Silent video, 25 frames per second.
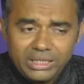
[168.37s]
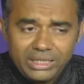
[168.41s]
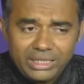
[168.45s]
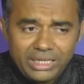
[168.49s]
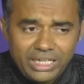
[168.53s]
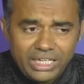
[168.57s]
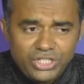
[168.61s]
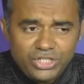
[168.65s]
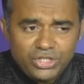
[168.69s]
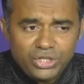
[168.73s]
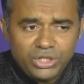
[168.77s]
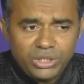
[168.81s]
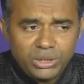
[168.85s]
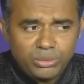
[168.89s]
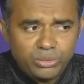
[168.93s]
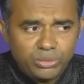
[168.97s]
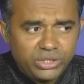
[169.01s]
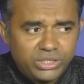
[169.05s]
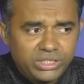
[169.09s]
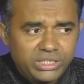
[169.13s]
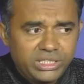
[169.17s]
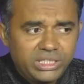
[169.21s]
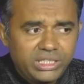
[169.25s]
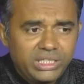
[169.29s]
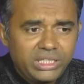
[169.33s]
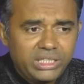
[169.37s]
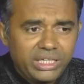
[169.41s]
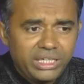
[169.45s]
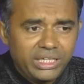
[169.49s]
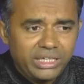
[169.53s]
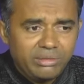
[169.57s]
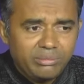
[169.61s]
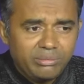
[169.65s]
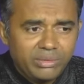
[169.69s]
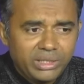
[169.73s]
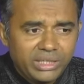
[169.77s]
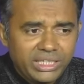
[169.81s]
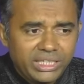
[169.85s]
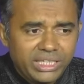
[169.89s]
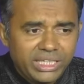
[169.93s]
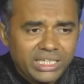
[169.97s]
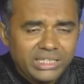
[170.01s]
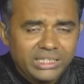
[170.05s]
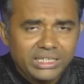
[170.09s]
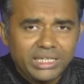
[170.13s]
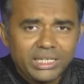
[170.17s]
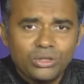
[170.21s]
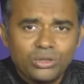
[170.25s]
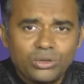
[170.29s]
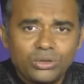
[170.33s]
এই জন্যই বলছি মানে
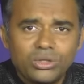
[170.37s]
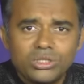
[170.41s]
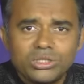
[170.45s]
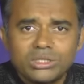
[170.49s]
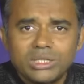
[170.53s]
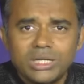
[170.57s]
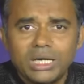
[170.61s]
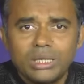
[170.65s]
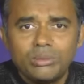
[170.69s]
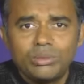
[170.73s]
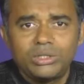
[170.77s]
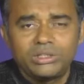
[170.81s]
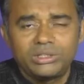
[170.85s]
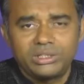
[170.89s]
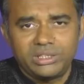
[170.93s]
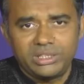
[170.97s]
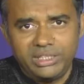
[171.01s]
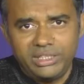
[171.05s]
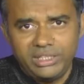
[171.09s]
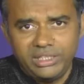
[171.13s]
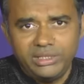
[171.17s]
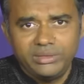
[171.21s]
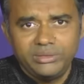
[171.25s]
এটার কোনো সারবত্তা নেই